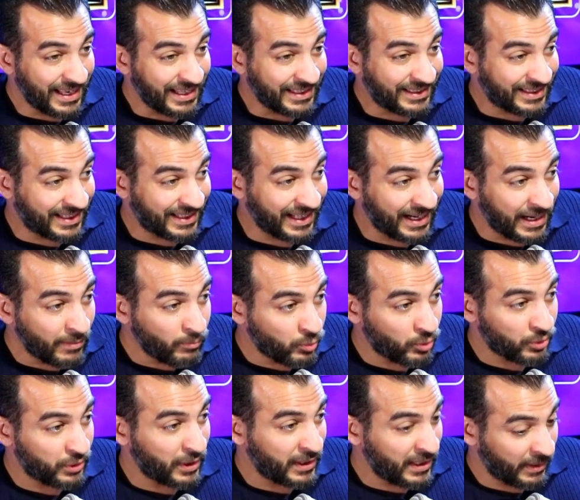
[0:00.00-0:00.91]

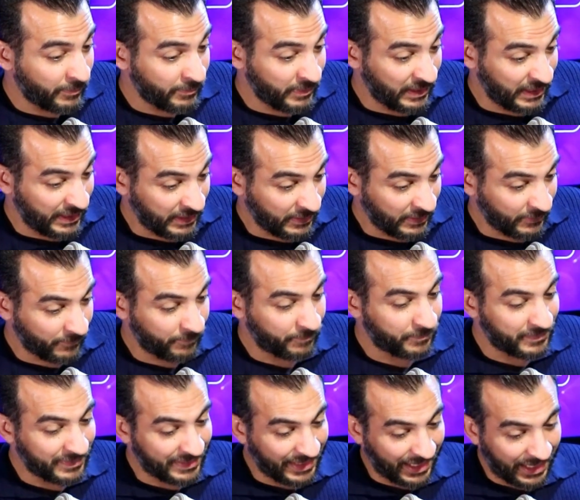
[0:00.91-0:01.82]
التنبه ده يعمل ايه
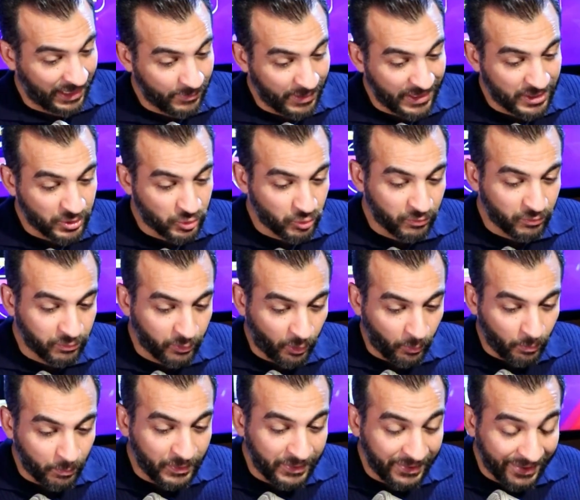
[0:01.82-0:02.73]
تعال بقى نشوف
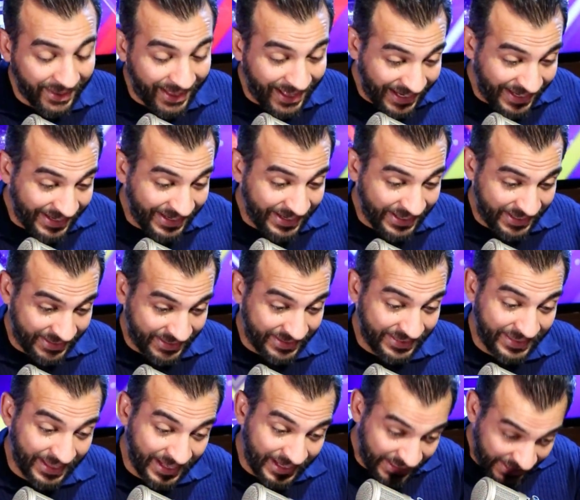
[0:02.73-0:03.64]
ربنا قالك
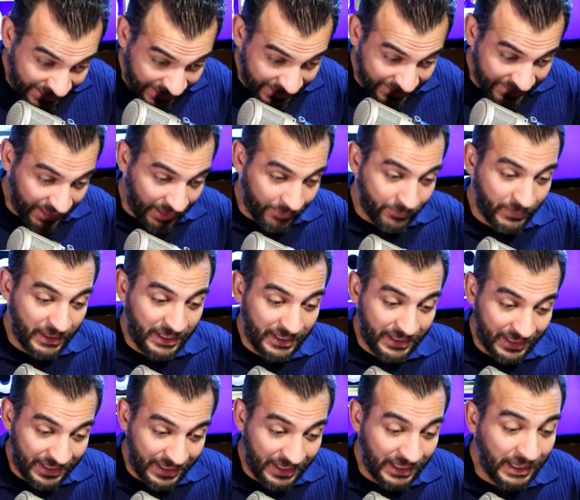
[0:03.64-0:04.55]
دليل
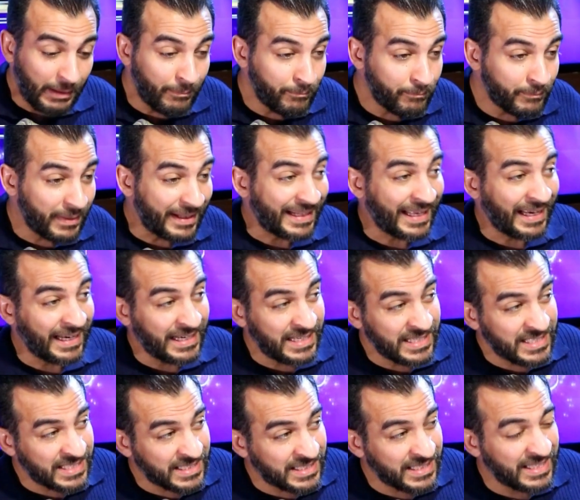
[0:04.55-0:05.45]
تعملي ايه لما
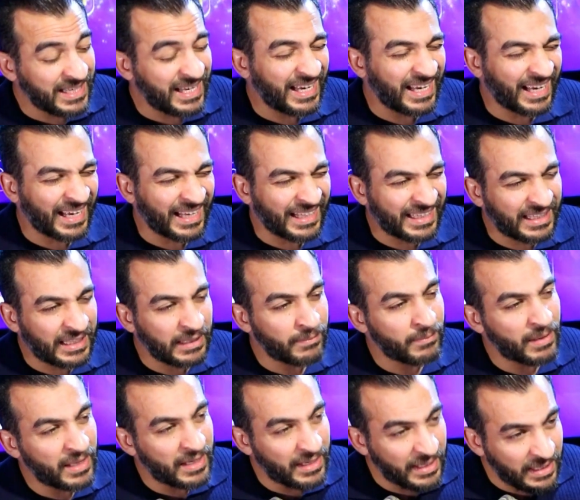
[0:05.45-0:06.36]
تحسي
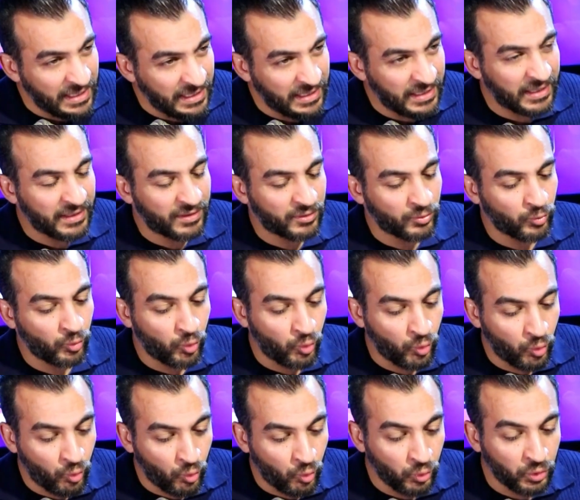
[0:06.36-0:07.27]
احتمالية
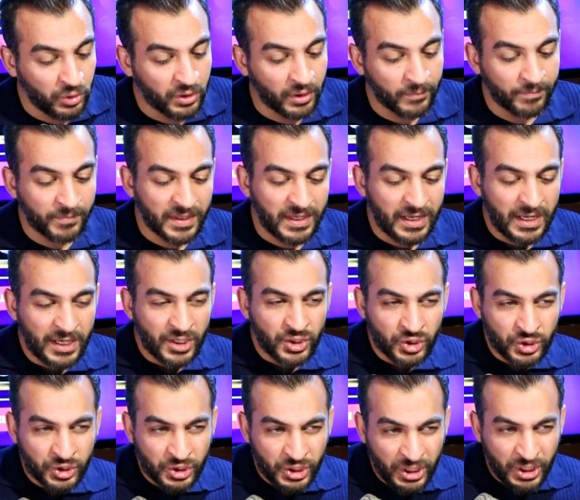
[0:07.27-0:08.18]
وجود
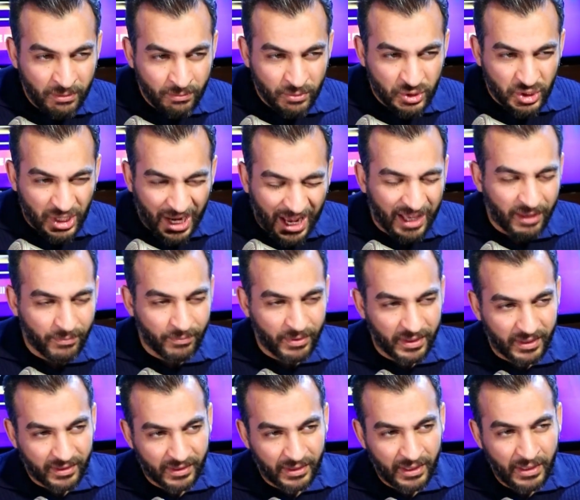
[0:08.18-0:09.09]
شيء مش
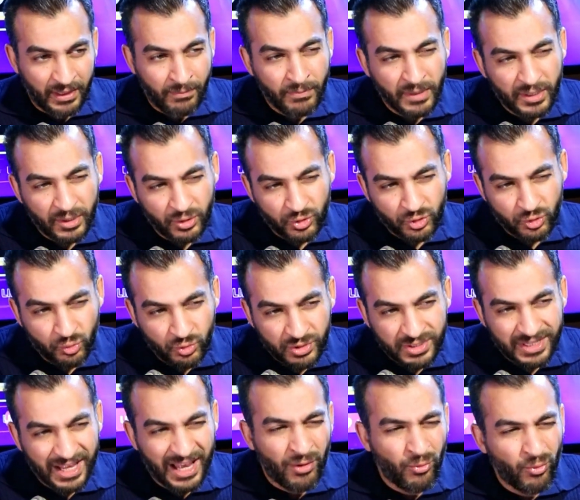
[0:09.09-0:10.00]
عاجبك اما
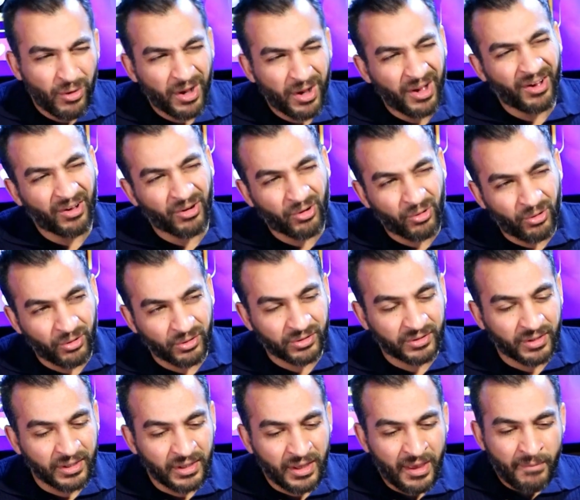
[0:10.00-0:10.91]
نشوز او اعراض
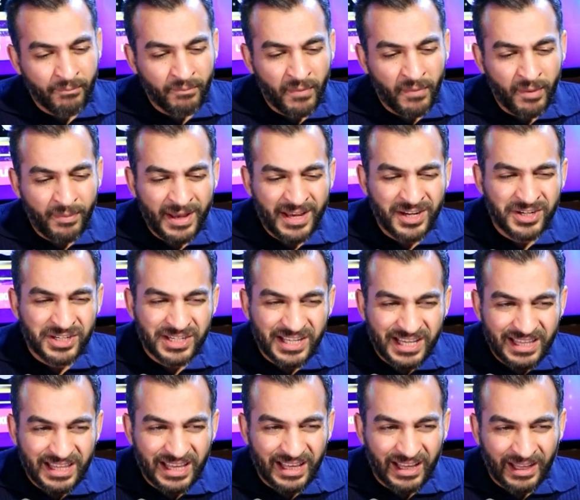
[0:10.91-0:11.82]
ما بقاش
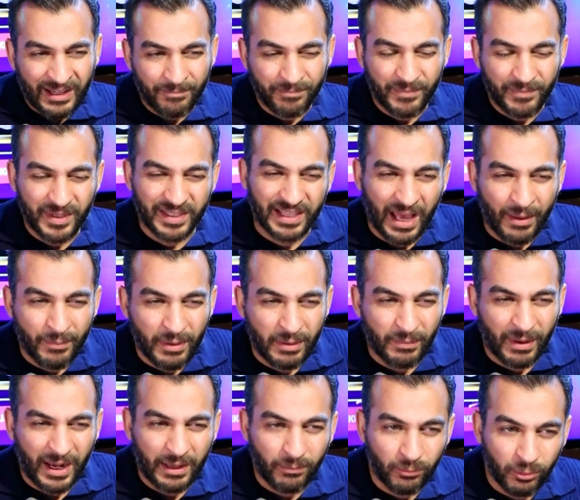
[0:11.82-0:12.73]
كده بيتعامل
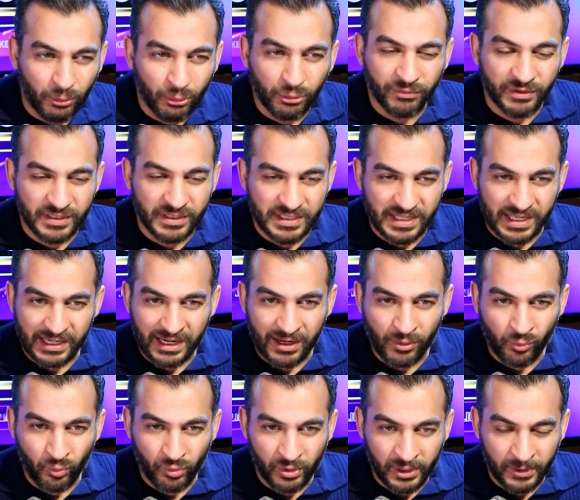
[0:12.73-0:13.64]
معايا بلطف زي
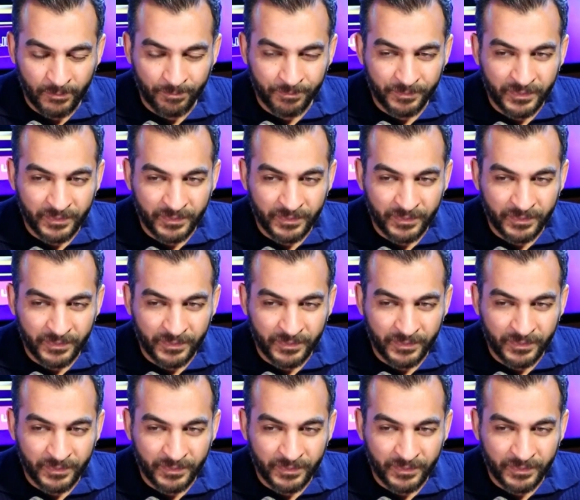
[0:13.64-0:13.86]
الاول